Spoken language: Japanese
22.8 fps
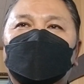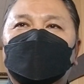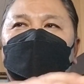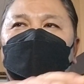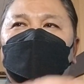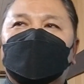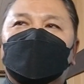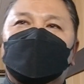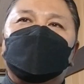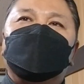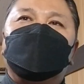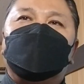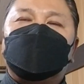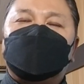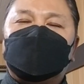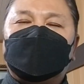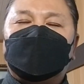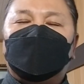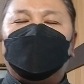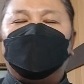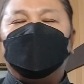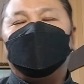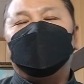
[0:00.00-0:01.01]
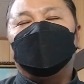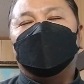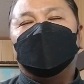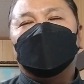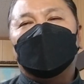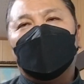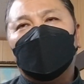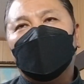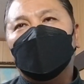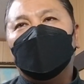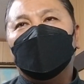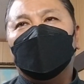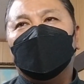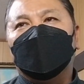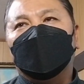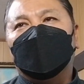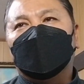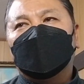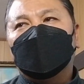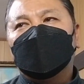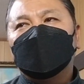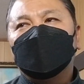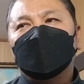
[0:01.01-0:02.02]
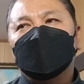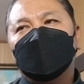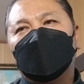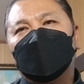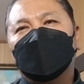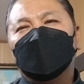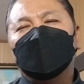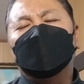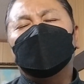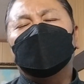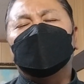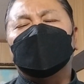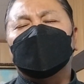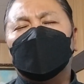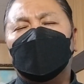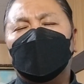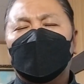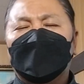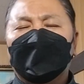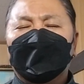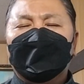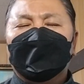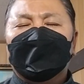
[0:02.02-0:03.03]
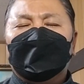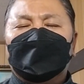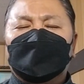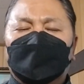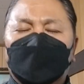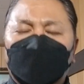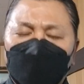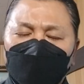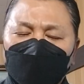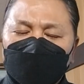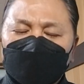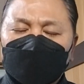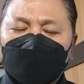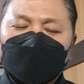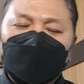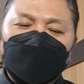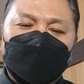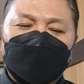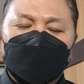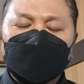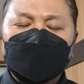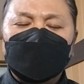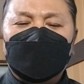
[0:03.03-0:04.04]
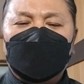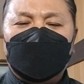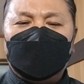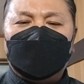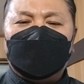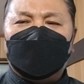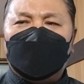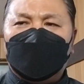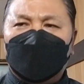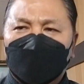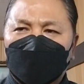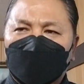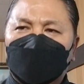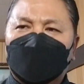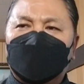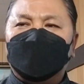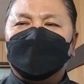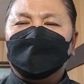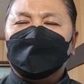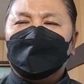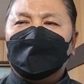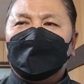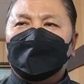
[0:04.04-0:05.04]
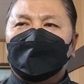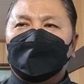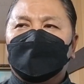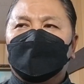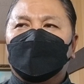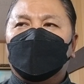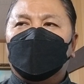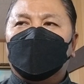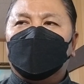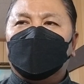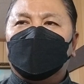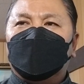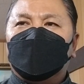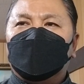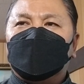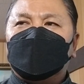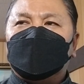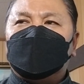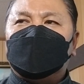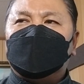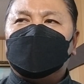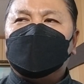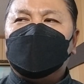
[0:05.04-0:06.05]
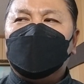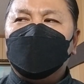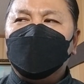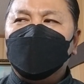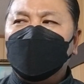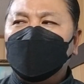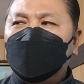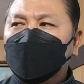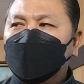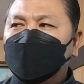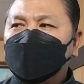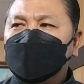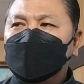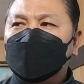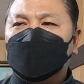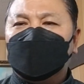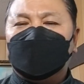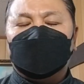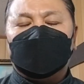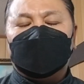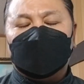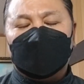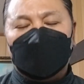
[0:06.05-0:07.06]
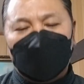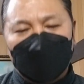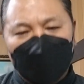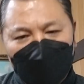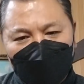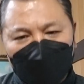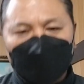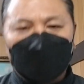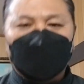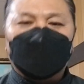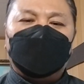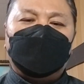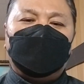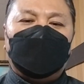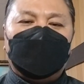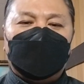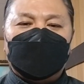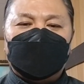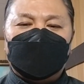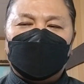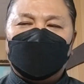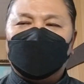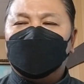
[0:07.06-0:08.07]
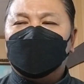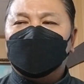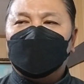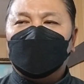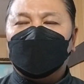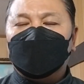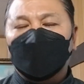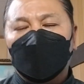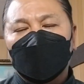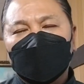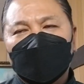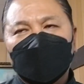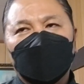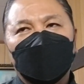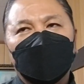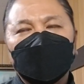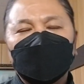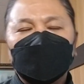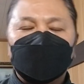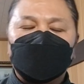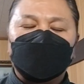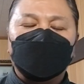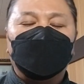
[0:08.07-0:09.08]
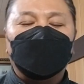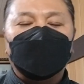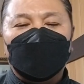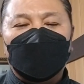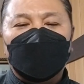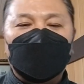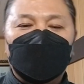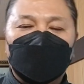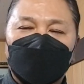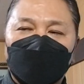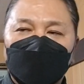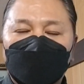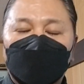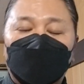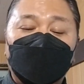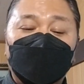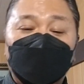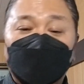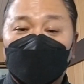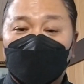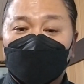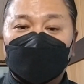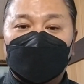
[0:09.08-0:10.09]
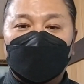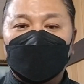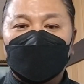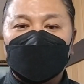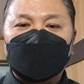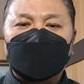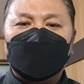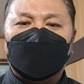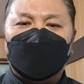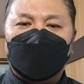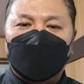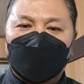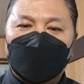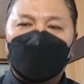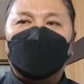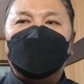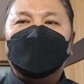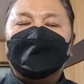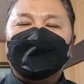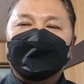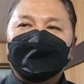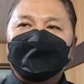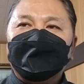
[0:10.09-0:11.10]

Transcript: ろに行きましたで私もその時ですねどうせ行くんだったらもう調べれるだけ調べようと思ったんですよだまあ日本で商売いろんなことやってましたから、